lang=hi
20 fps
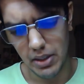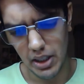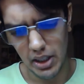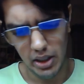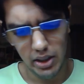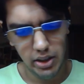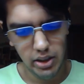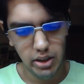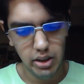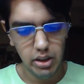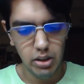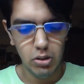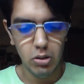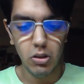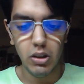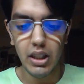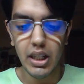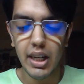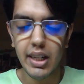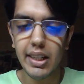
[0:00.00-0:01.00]
की तो
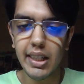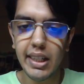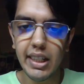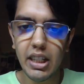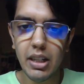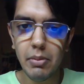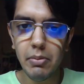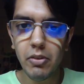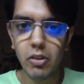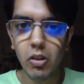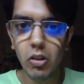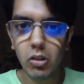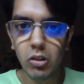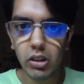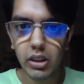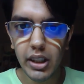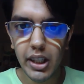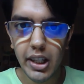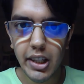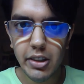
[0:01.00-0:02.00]
यार ईडियम वो
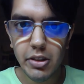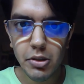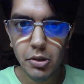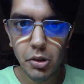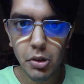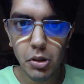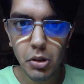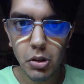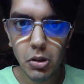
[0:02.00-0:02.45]
होता है जो